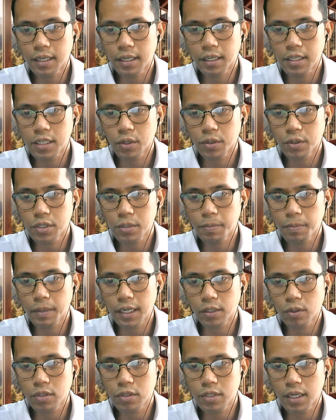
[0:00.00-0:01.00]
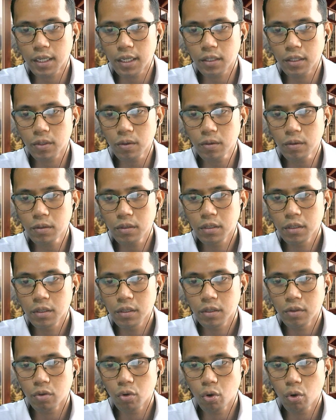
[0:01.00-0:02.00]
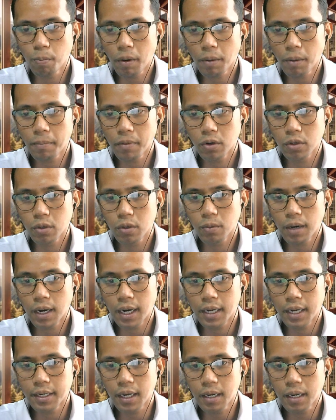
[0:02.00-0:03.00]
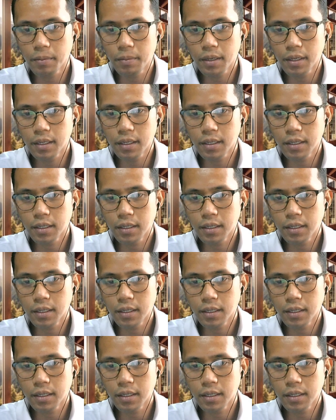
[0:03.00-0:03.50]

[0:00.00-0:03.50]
ng iyong Espiritu Santo upang maunawaan namin